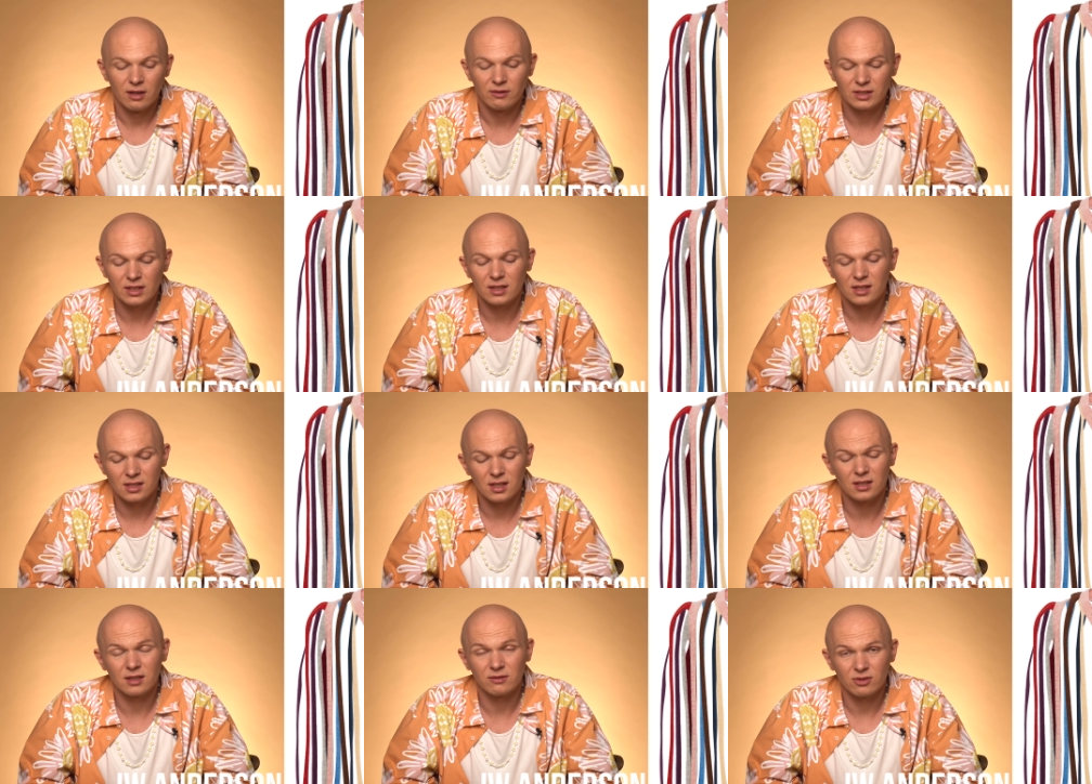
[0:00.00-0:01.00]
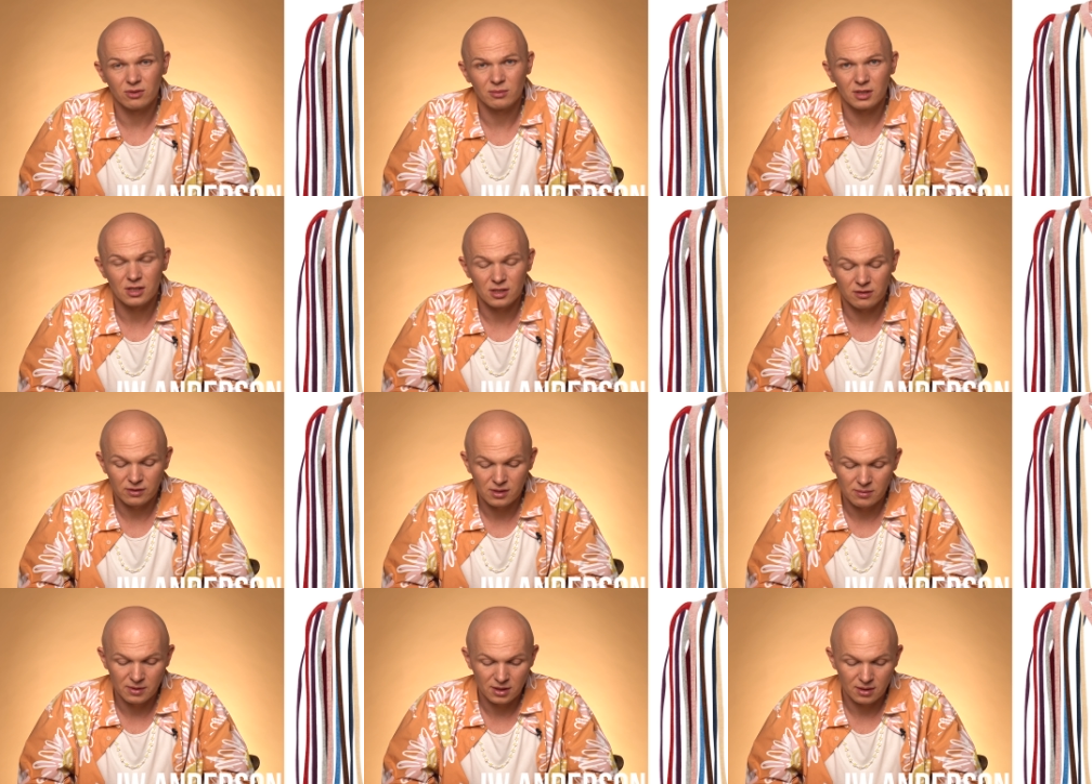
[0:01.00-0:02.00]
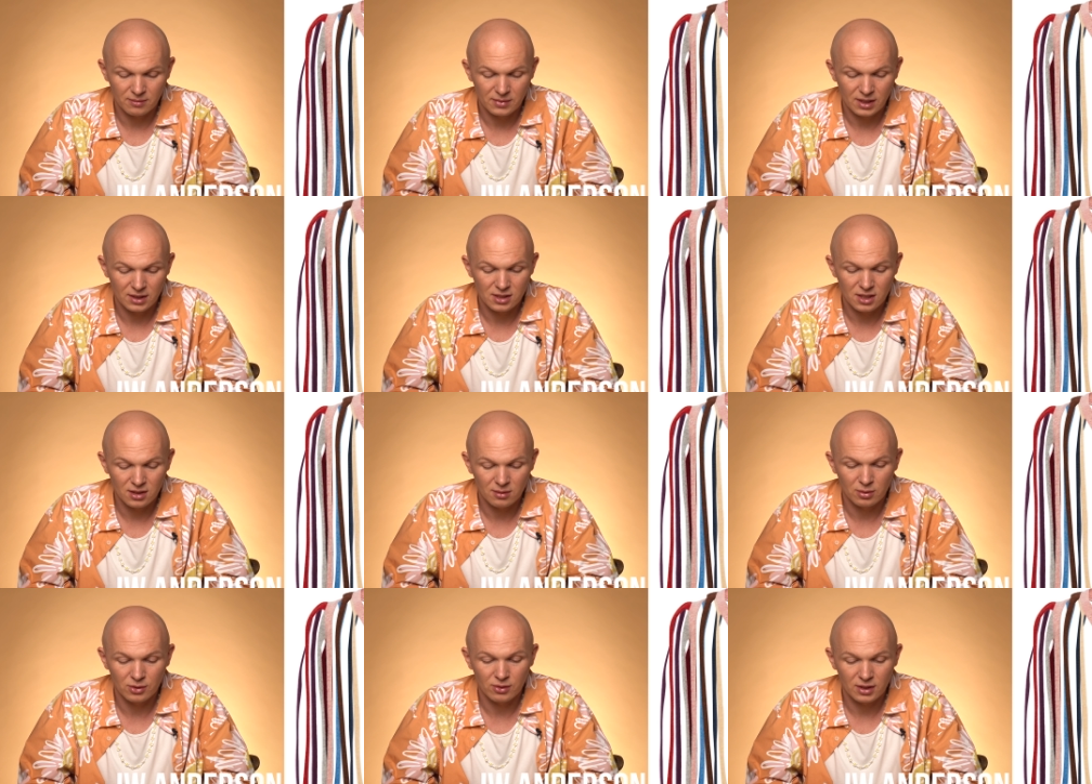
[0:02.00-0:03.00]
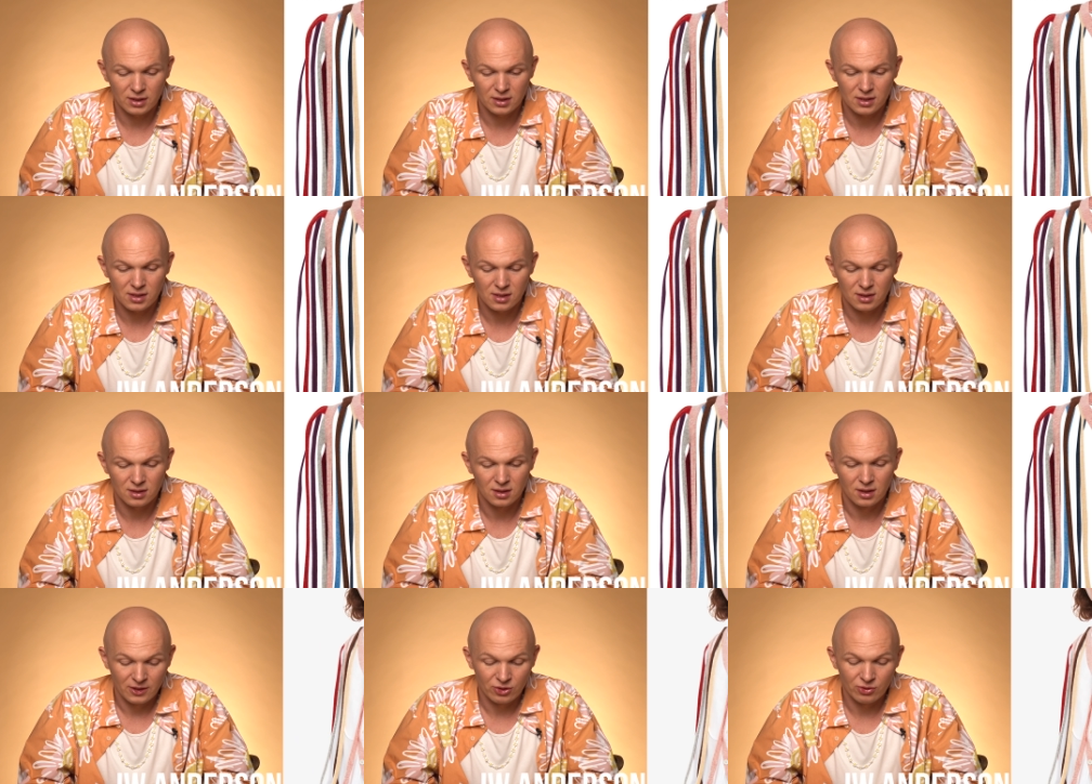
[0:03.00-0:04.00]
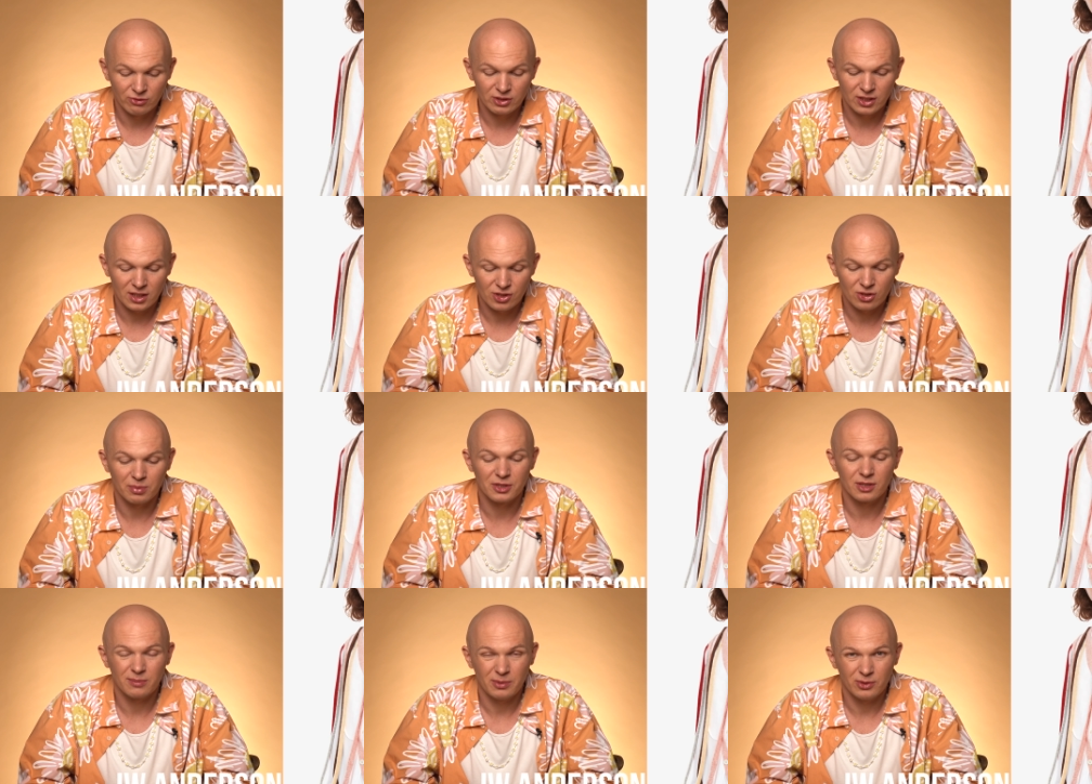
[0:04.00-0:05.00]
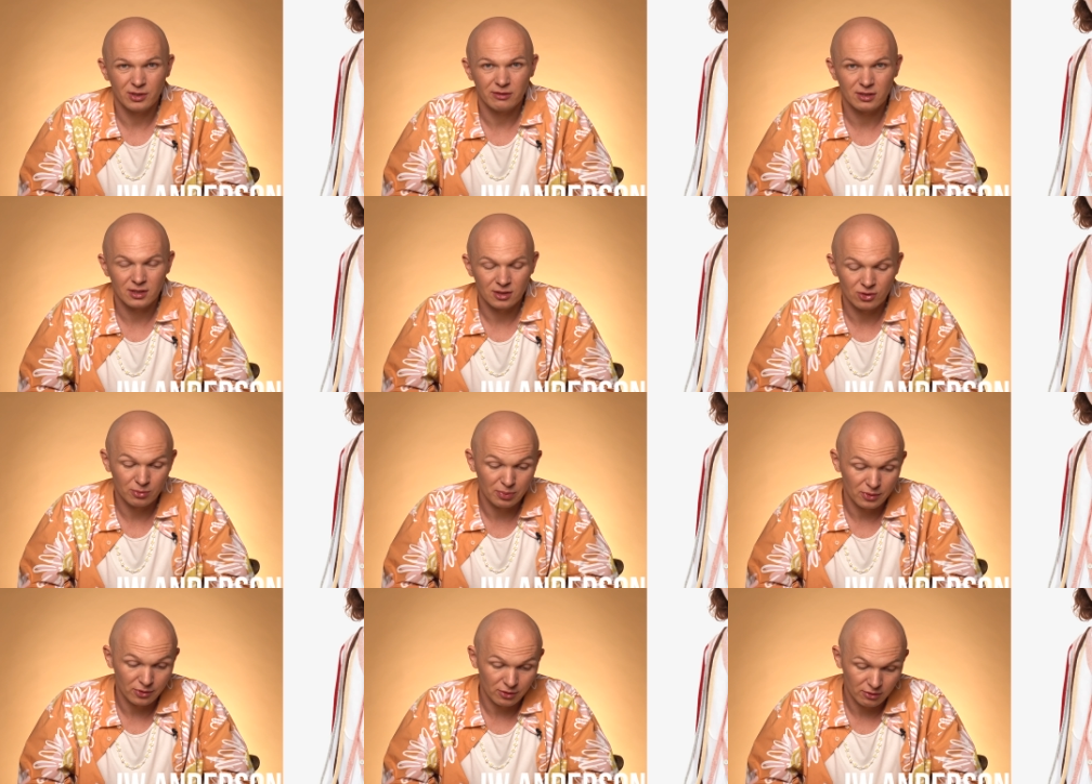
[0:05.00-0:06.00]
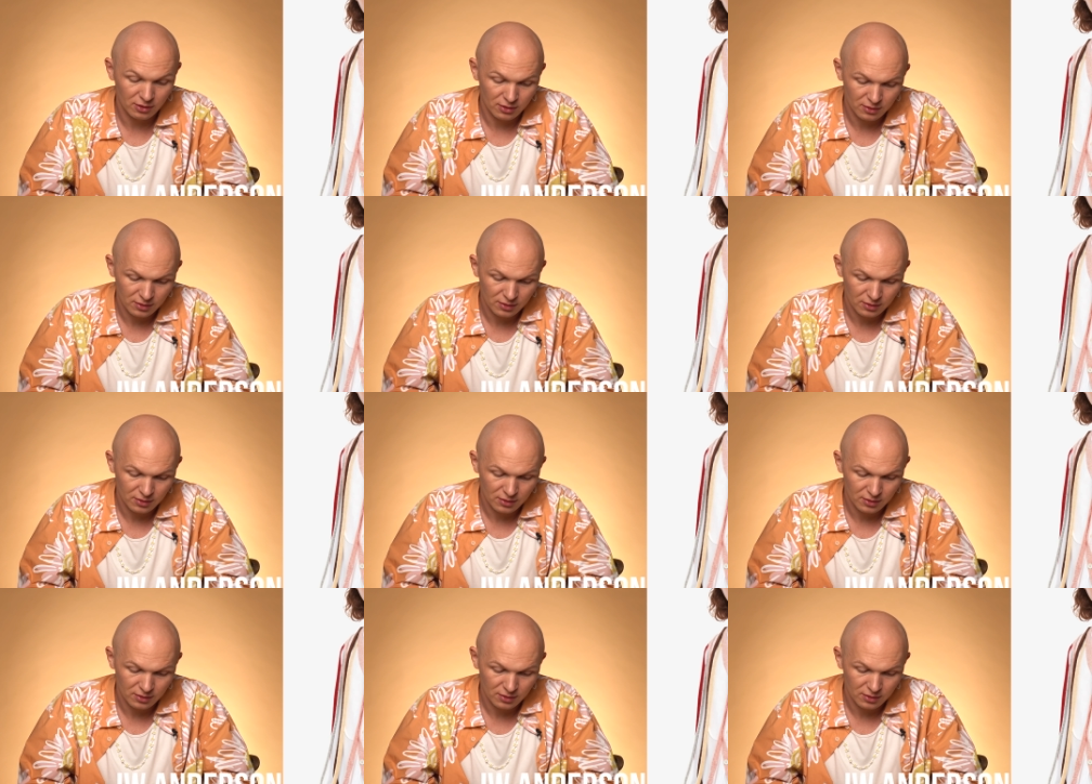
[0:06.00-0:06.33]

Вот этот кардиган давно у меня лежит в избранном от JW Anderson. Но ну, вот я еще потерплю, наверное, и куплю его.